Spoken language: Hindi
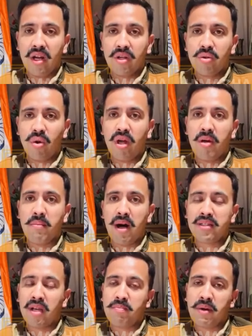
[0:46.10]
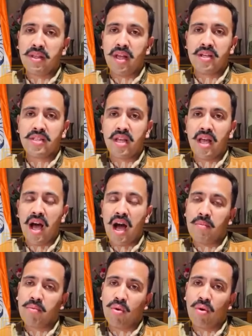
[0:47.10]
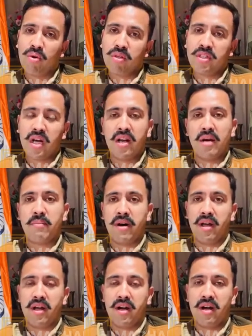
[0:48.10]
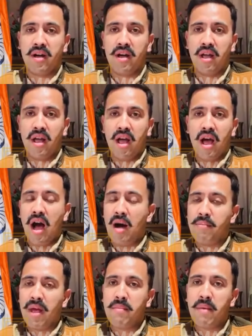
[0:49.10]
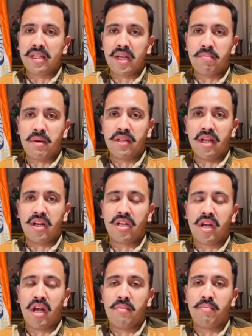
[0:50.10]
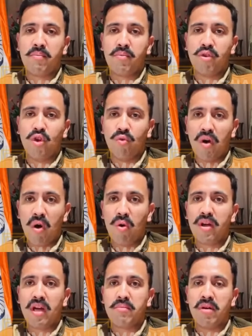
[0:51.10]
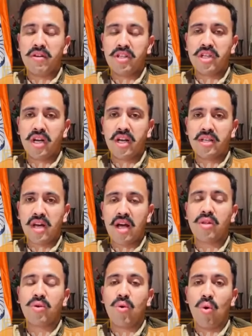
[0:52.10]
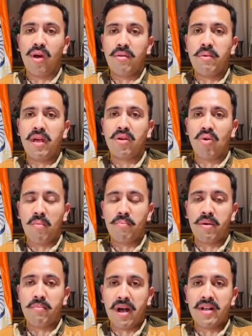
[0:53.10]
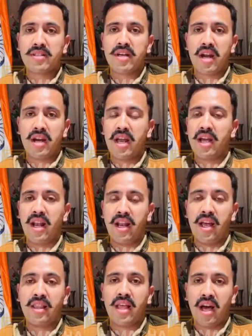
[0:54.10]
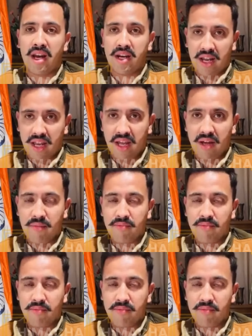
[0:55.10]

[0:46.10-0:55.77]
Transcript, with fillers: तो हिमाचल प्रदेश से आपको जाना पड़ेगा हम हिमाचल प्रदेश के युवाओं के भविष्य के साथ कोई भी कॉम्प्रोमाइज करने के लिए तैयार नहीं है